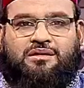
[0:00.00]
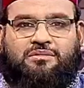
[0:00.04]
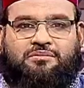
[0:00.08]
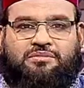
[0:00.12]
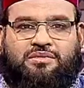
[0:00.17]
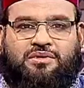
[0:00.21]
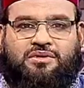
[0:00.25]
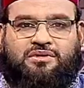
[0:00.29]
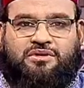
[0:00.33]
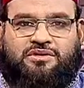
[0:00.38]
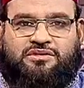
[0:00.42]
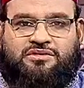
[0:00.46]

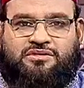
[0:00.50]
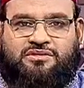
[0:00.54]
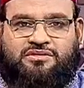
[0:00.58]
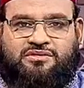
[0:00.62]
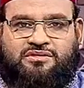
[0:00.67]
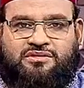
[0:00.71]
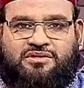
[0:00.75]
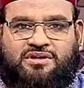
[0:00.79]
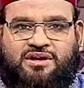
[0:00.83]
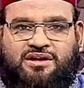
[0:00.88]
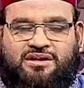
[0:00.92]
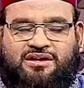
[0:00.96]
প্রিয় দর্শক
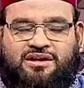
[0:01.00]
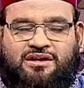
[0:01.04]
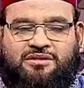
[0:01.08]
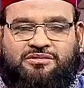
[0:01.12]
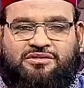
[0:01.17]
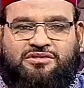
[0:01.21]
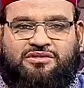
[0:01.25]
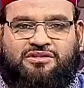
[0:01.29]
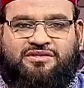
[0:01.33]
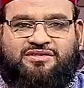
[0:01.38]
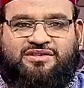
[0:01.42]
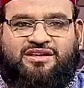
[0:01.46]
শ্রোতা
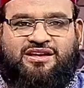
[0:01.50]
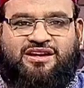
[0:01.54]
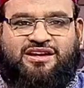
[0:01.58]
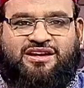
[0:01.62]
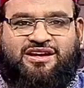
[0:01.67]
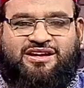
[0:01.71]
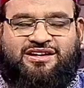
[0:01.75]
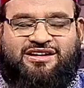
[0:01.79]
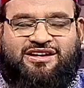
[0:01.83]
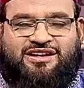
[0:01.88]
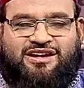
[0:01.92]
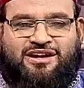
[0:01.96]
টেলিভিশন
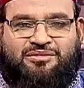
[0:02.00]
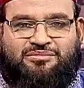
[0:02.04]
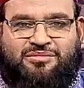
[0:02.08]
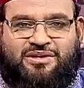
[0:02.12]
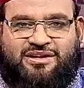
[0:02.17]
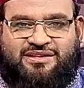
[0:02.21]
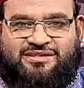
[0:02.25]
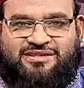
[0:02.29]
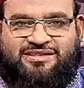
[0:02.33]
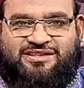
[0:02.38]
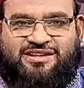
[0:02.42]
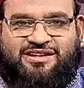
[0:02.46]
স্ক্রিনে একটি নাম্বার
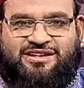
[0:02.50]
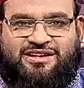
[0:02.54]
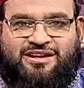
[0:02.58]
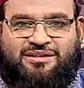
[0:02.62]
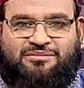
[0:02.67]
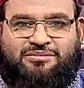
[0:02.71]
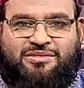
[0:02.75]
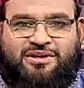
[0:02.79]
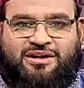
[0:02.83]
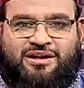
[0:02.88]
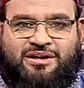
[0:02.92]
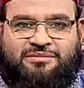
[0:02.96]
আছে সেই
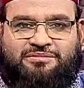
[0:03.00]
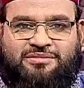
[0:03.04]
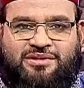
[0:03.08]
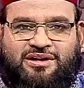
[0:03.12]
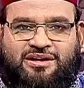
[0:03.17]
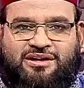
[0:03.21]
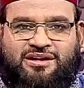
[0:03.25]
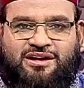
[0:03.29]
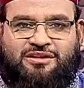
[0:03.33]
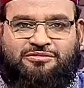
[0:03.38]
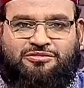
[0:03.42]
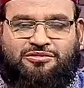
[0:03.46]
নাম্বারে
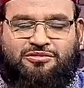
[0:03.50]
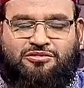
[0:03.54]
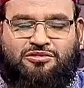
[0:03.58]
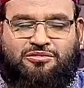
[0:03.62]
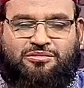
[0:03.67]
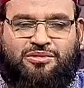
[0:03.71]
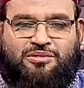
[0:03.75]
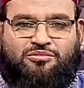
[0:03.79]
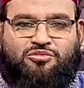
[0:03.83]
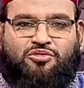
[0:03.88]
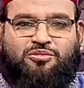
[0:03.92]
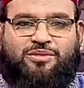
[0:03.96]
আপনারা টেলিফোন
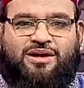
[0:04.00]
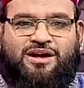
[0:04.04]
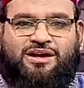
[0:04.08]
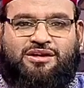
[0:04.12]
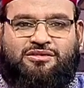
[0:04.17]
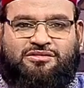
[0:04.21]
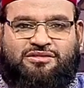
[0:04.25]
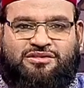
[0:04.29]
করবেন মোবাইলও